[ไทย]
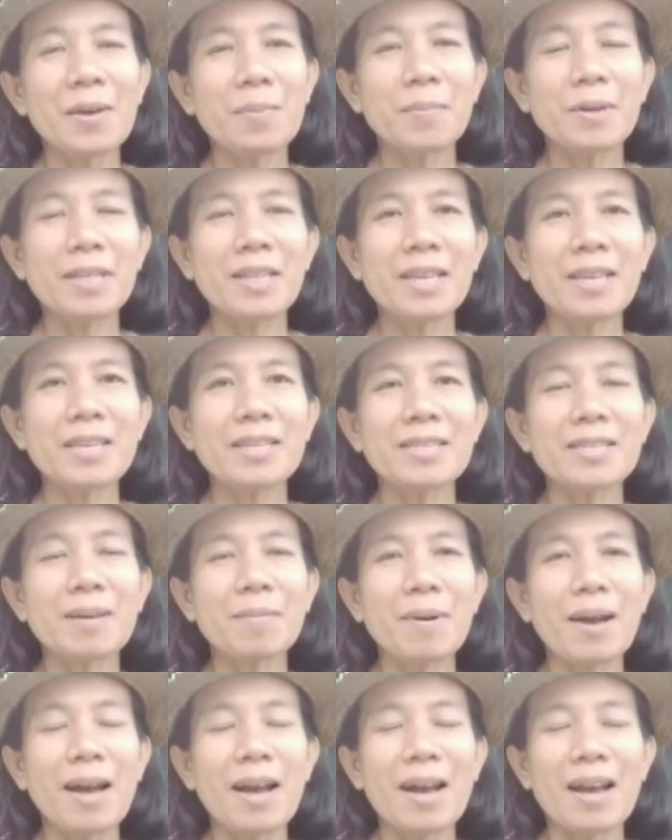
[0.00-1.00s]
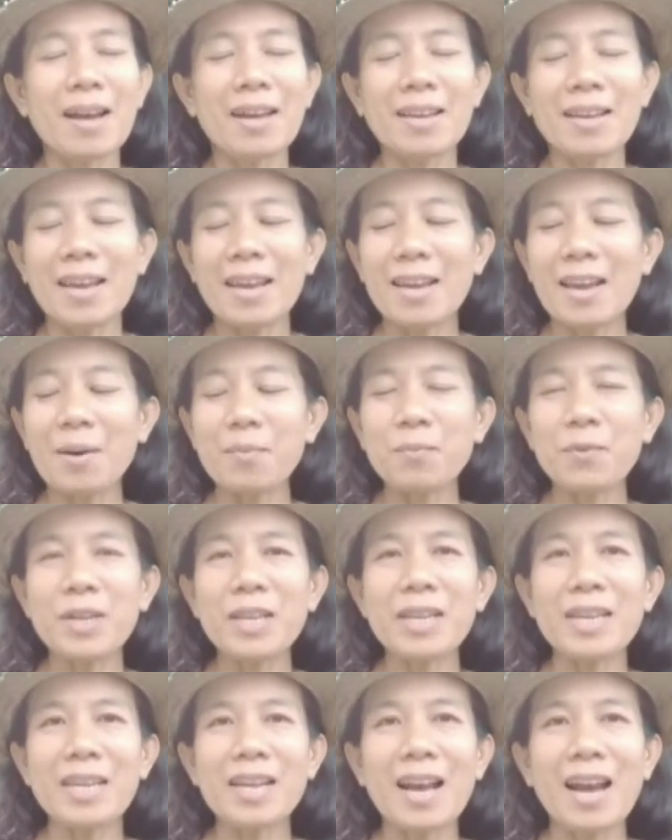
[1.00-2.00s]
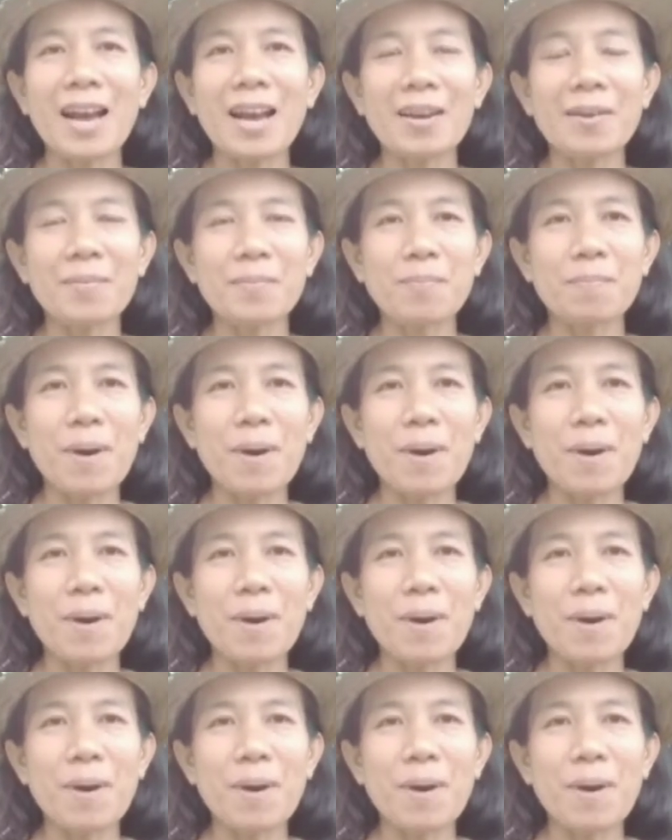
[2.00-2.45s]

พี่ตีจะมาแนะนำวิธีการ